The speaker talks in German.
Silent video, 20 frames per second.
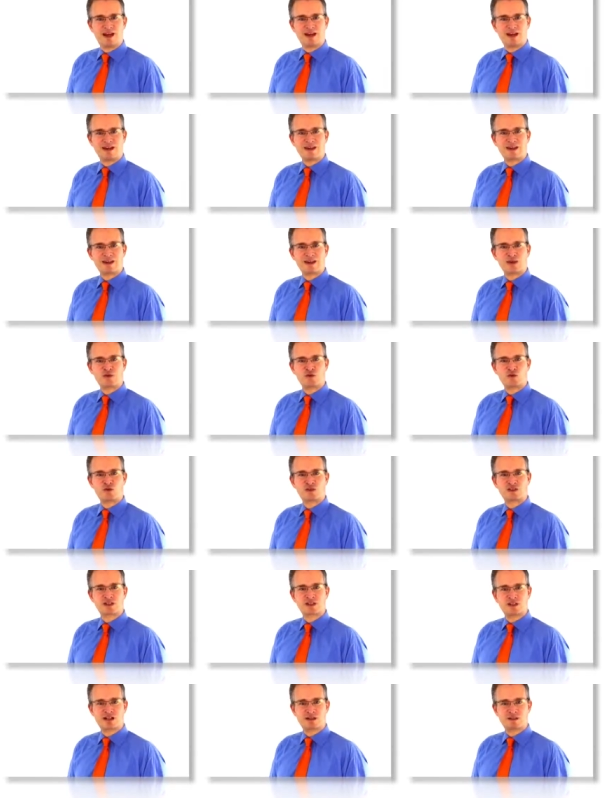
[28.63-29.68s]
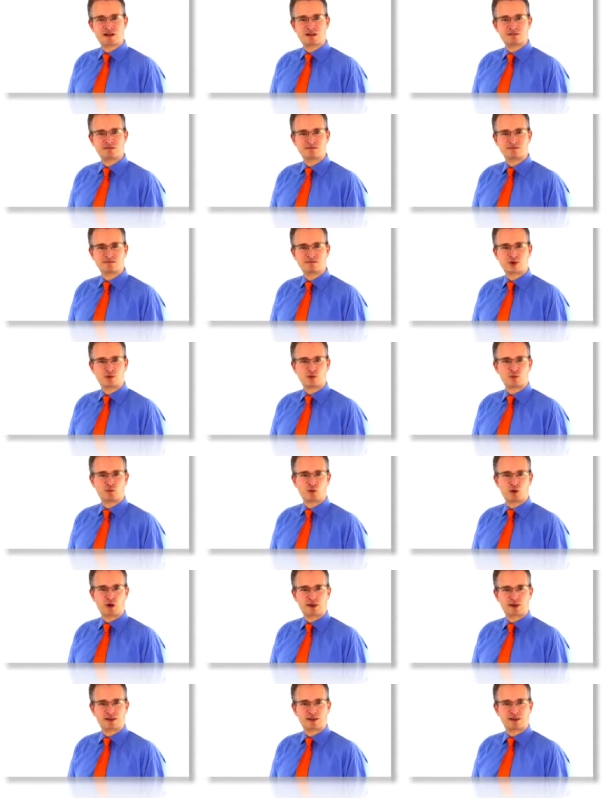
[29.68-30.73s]
Ich helfe Unternehmern und
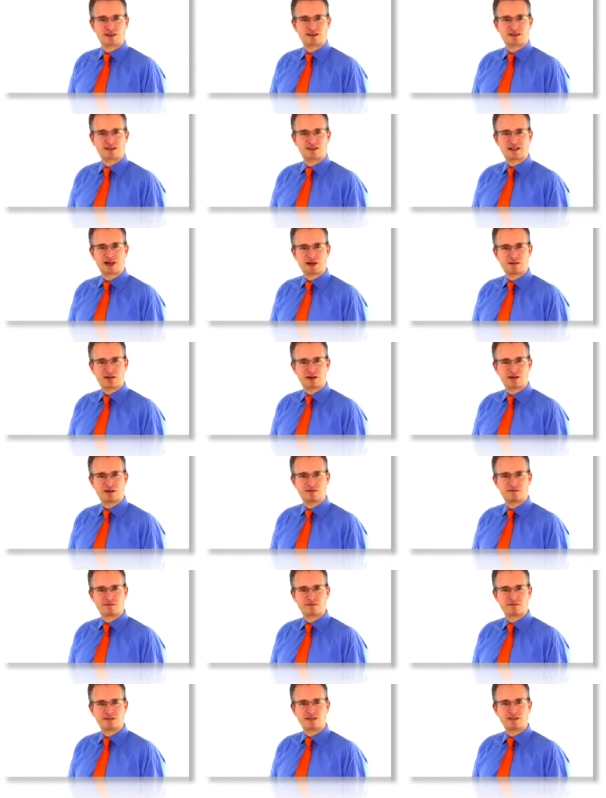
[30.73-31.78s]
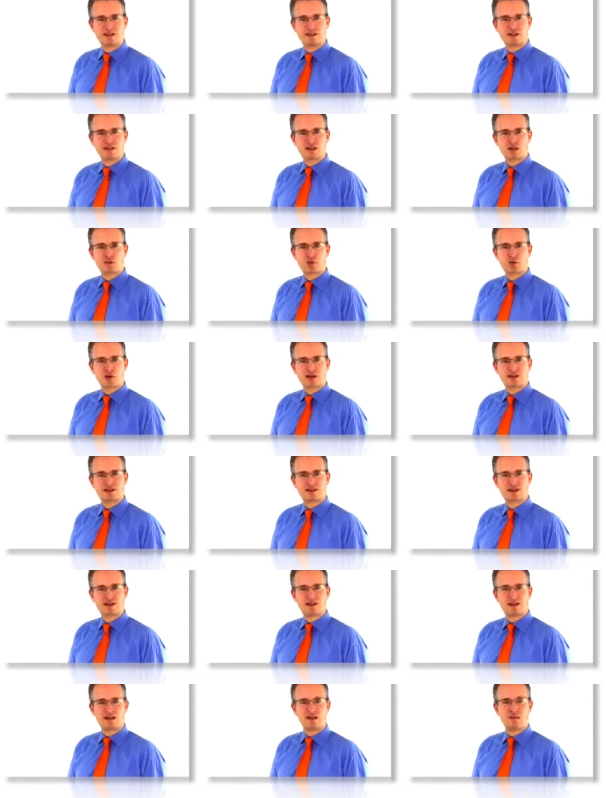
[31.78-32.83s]
Projektleitern dabei, ihre
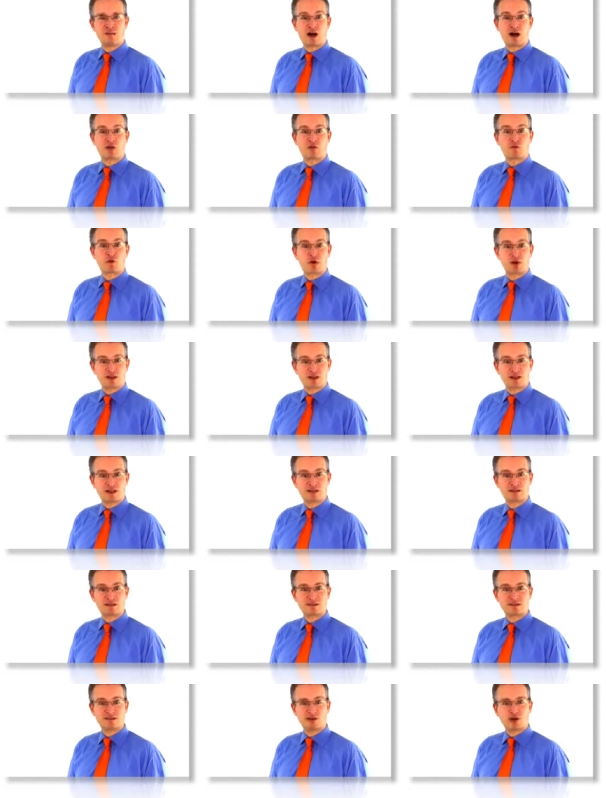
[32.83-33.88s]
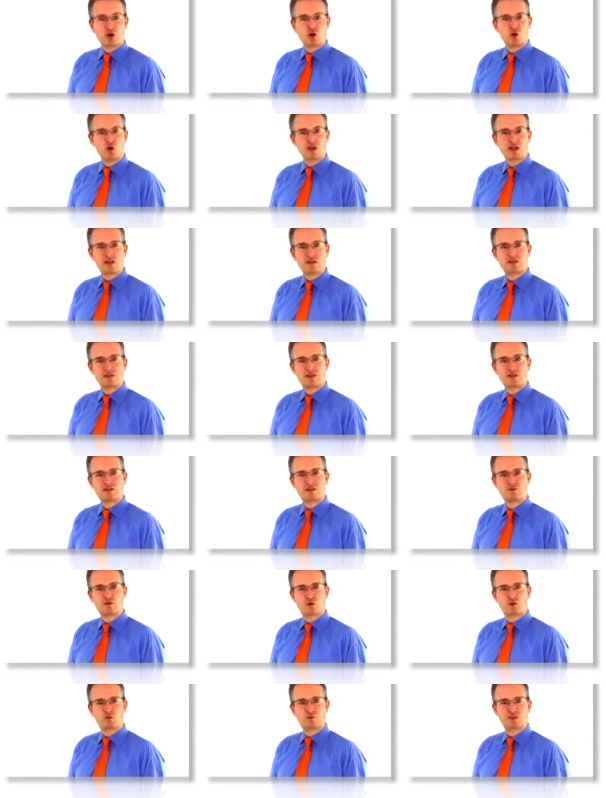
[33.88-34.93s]
Projekte immer erfolgreich und
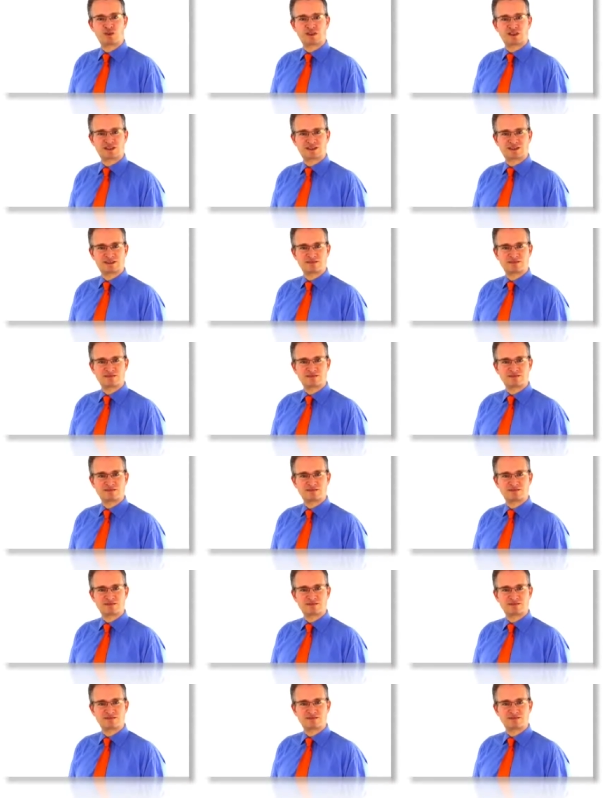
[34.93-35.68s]
effektiv umzusetzen.